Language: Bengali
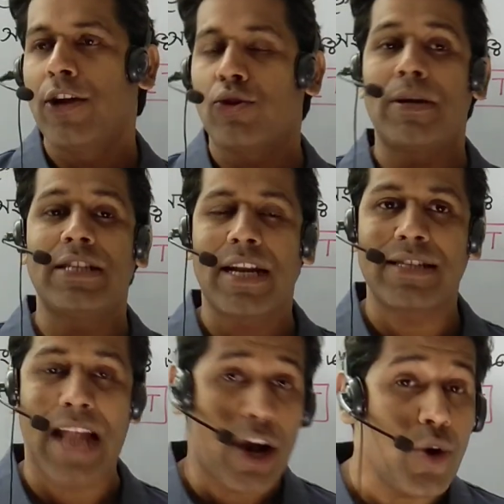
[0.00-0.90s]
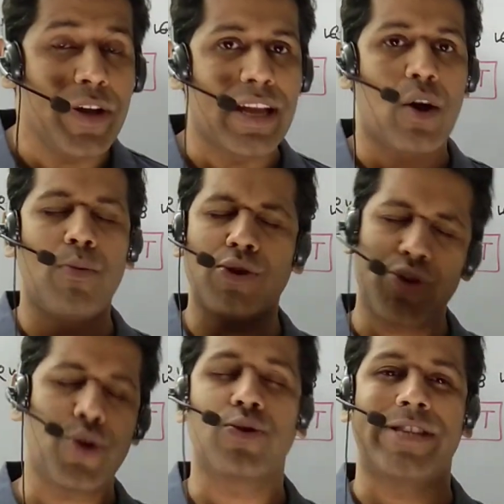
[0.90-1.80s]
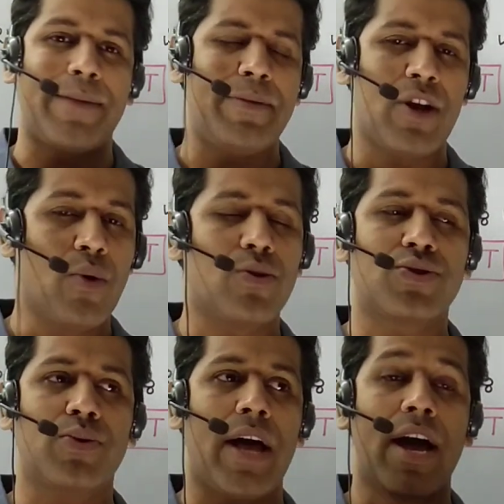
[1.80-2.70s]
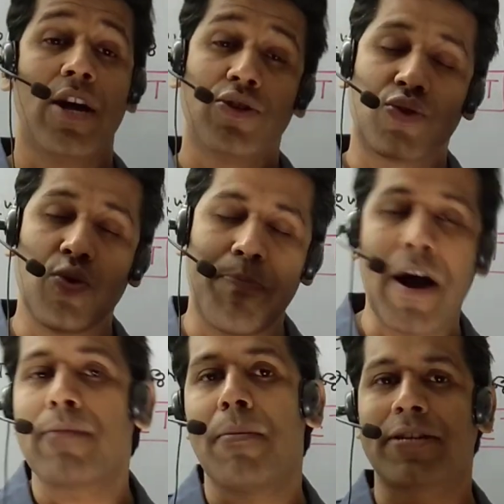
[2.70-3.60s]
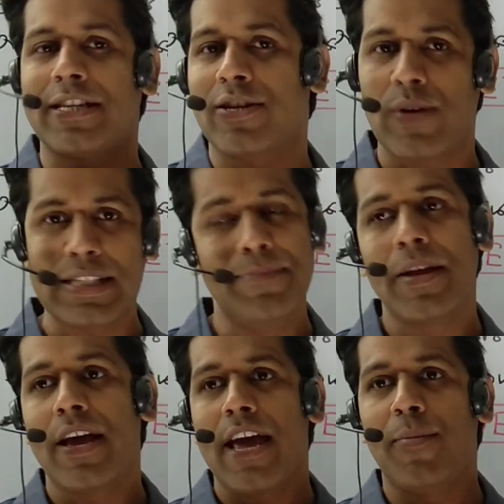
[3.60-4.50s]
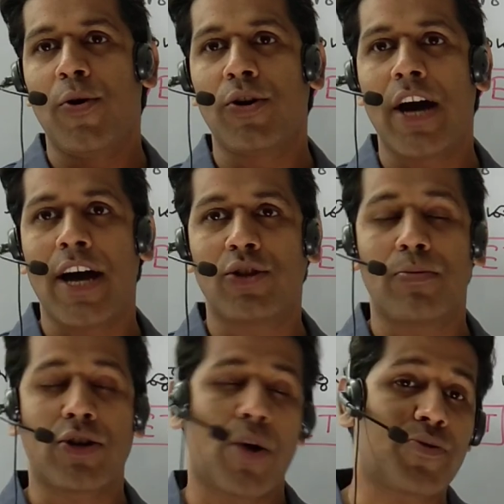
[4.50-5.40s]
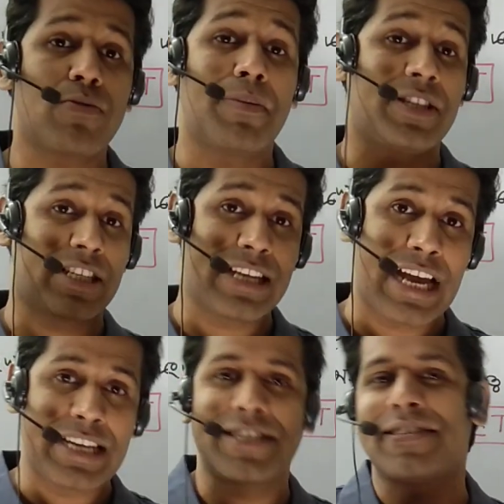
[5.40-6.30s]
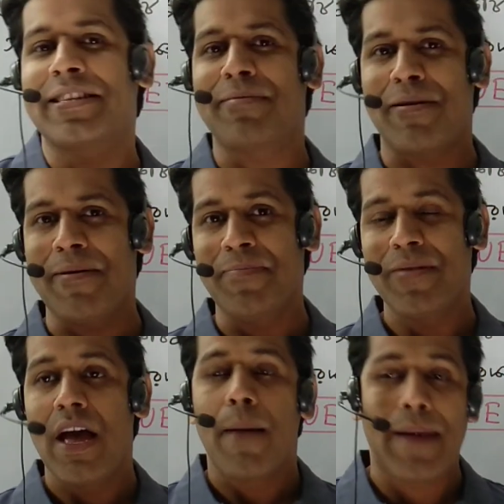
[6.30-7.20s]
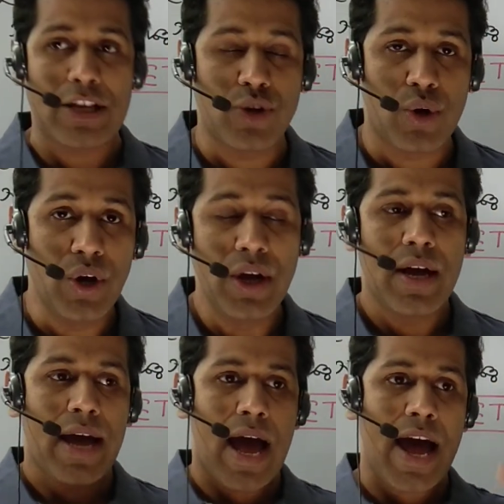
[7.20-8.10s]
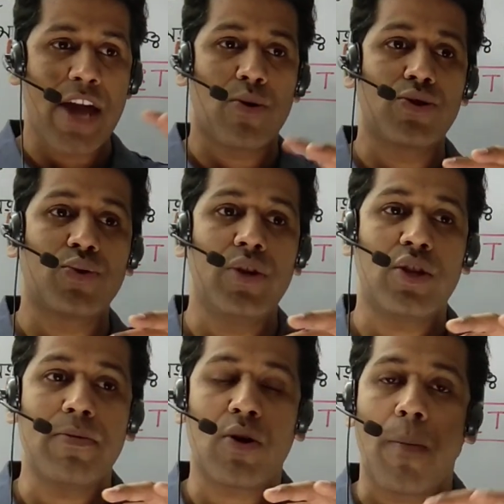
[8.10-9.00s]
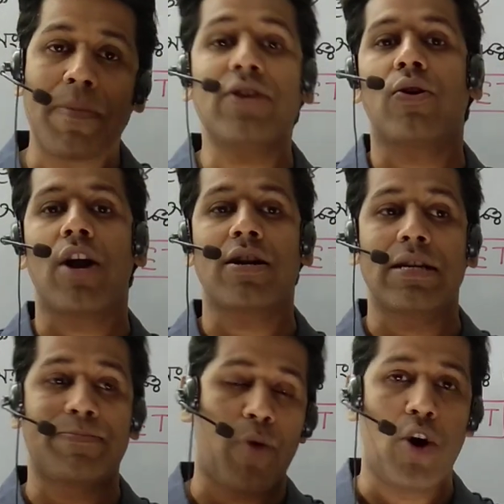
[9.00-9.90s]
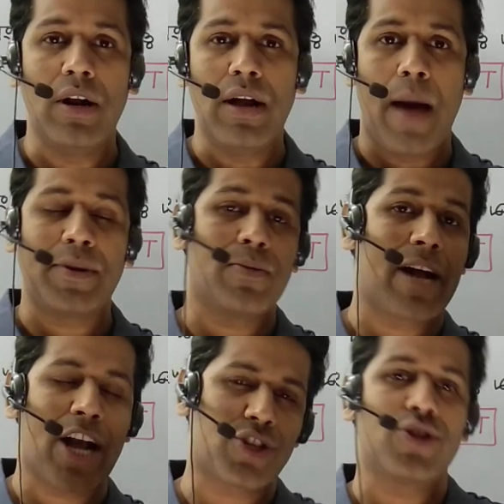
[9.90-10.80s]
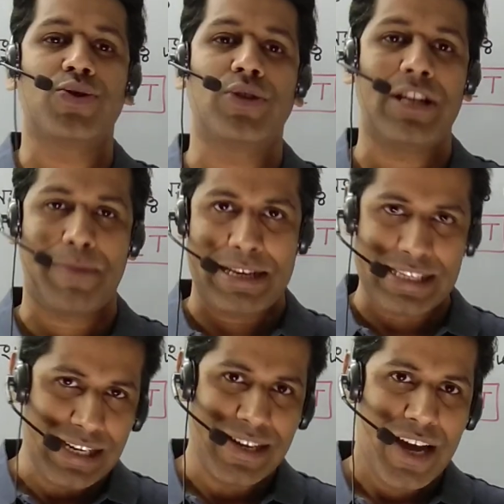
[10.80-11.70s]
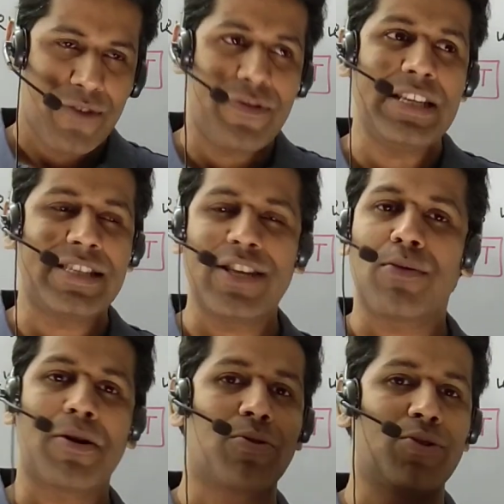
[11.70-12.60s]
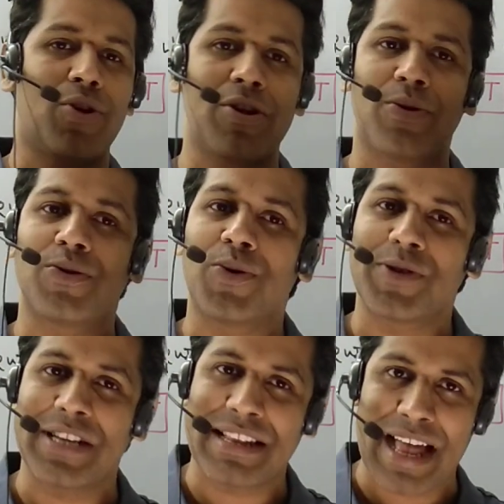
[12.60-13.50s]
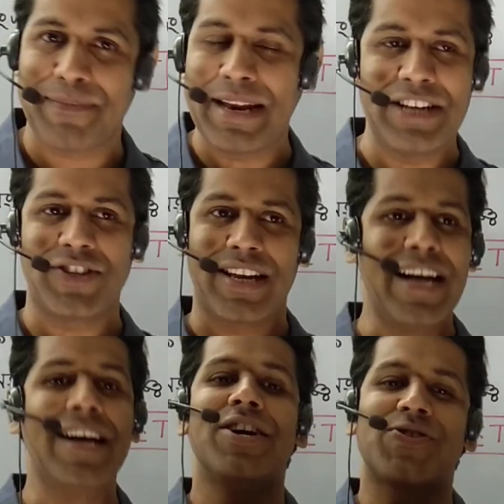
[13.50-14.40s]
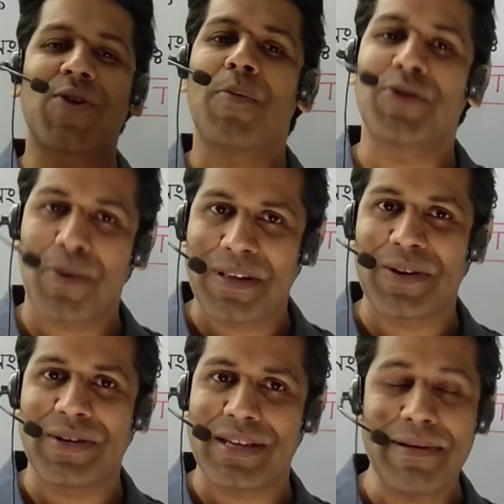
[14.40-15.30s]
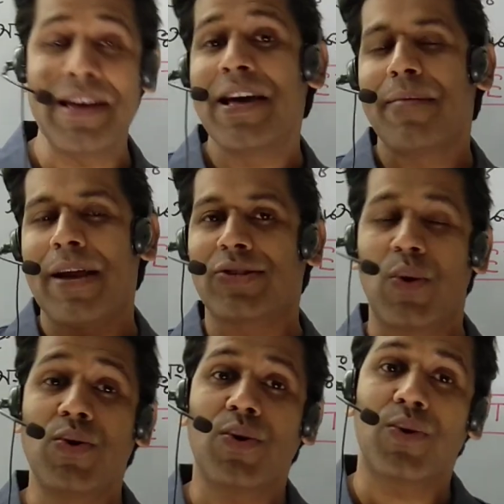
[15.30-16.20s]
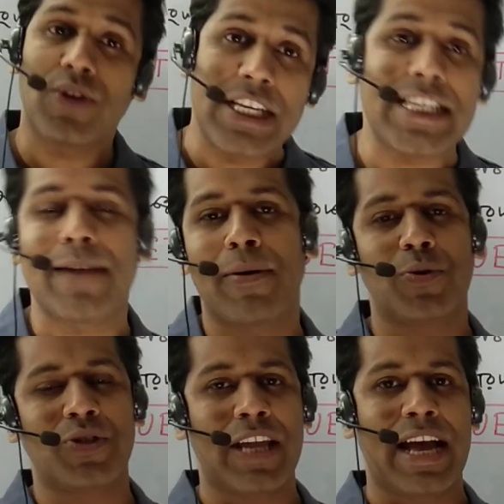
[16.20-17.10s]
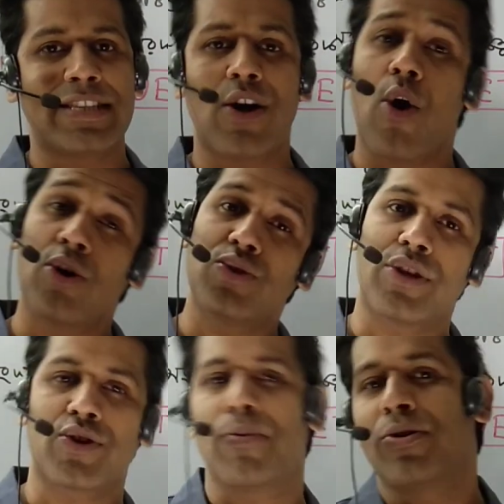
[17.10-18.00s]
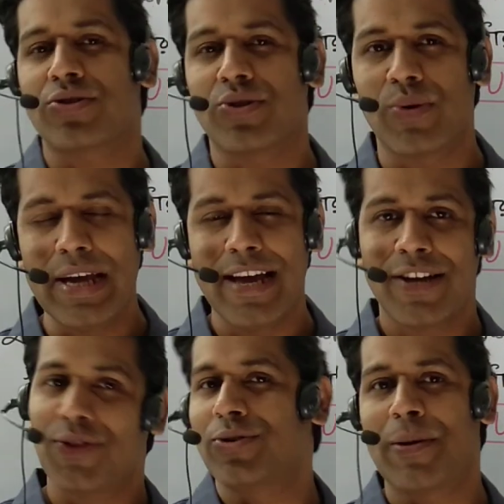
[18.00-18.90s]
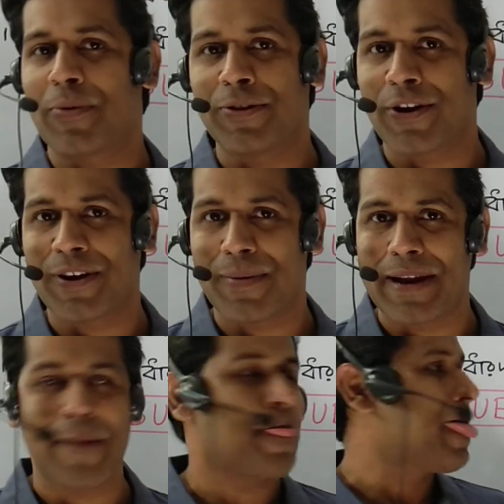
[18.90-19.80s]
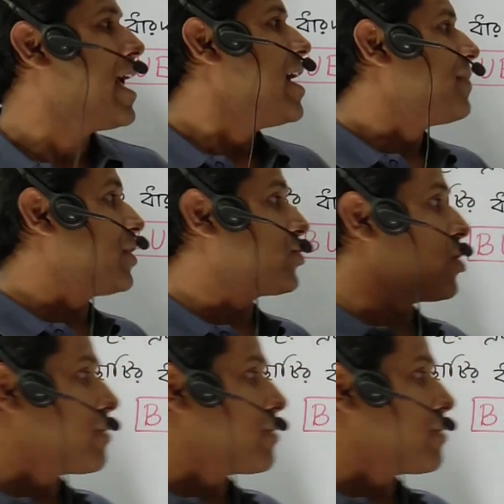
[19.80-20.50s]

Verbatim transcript: তোমরা যারা যারা আগ্রহী তারা অবশ্যই কোর্সে অ্যাডমিট হও কোর্সগুলো সুপারভাবে সাজানো আছে এবং তোমরা সবসময় আমাদের সাথে কানেক্টেড থাকতে পারবে প্লাস হলো এই কোর্সগুলি তুমি কমপ্লিট করার পর আমি তোমাকে আশ্বস্ত দিতে পারি যে ফিজিক্সে তোমার কোনো ধরনের কোনো কোশ্চেন না থাকবে না ইনশাল্লাহ সবই সমাধান হয়ে যাবে প্লাস অন্য কোনো টিচার বা কোচিংয়ের কাছে অযথা সময় নষ্ট করে দোজাপ করা দরকার হবে না তাহলে চলো